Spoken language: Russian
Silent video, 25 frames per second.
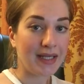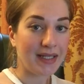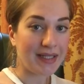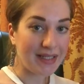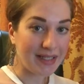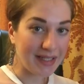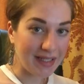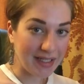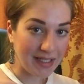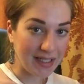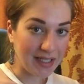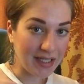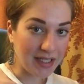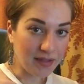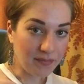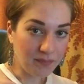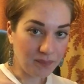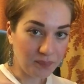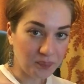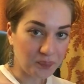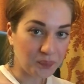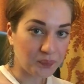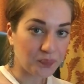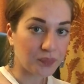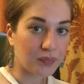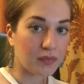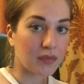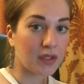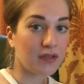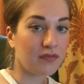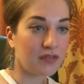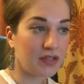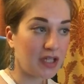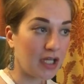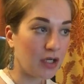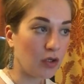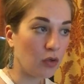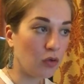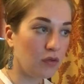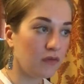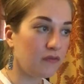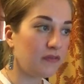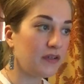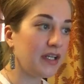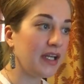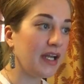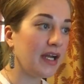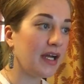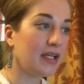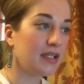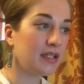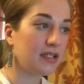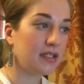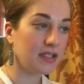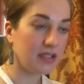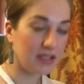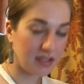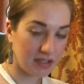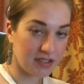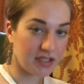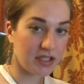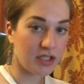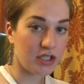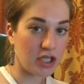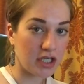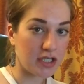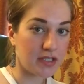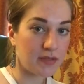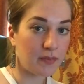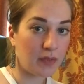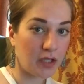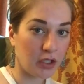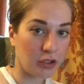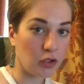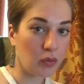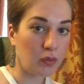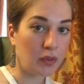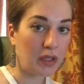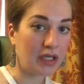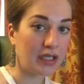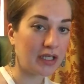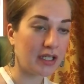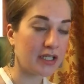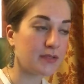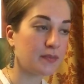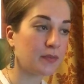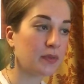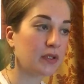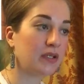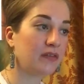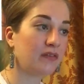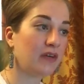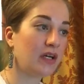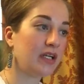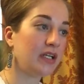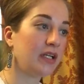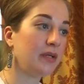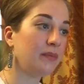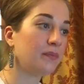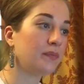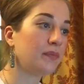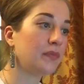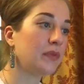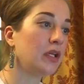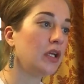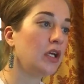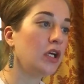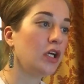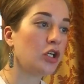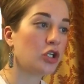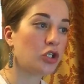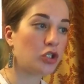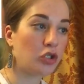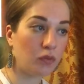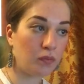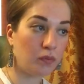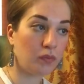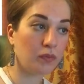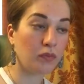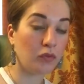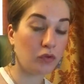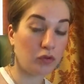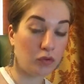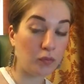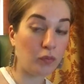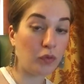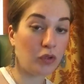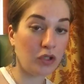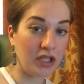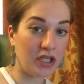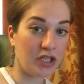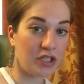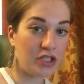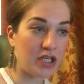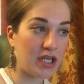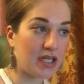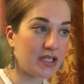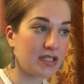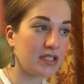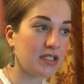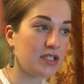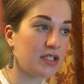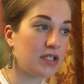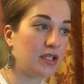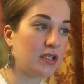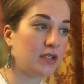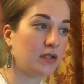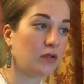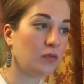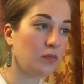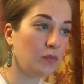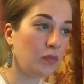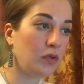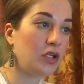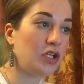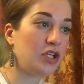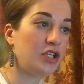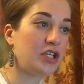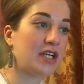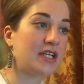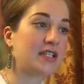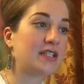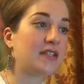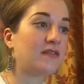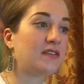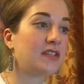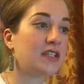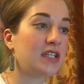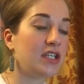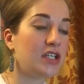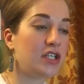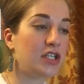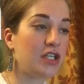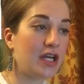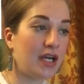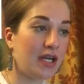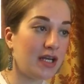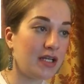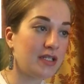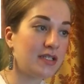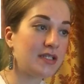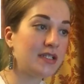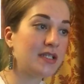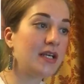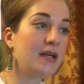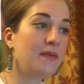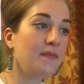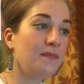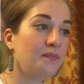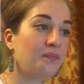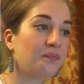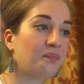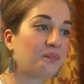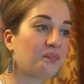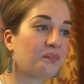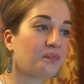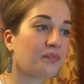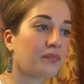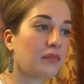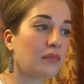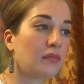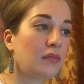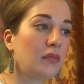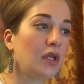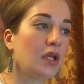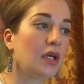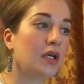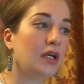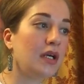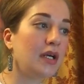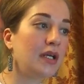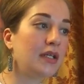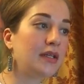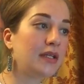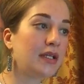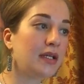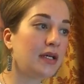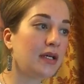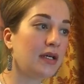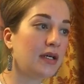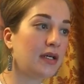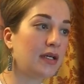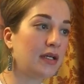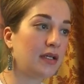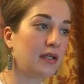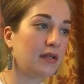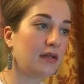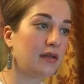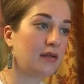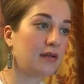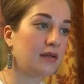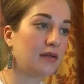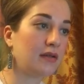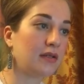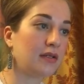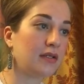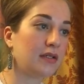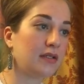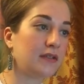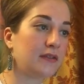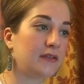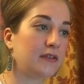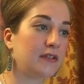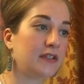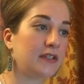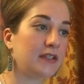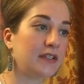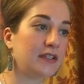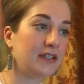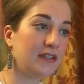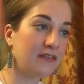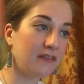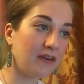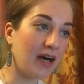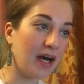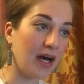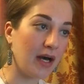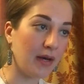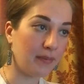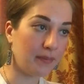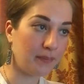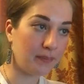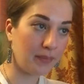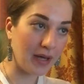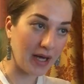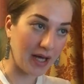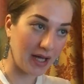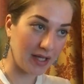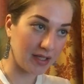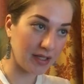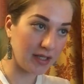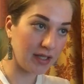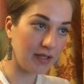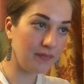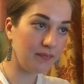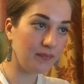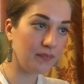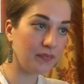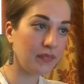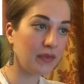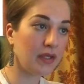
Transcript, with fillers: или Второй вариант, и сейчас мы о нем как раз поговорим, что он более, чаще, э, он более часто встречается, это э, два пала,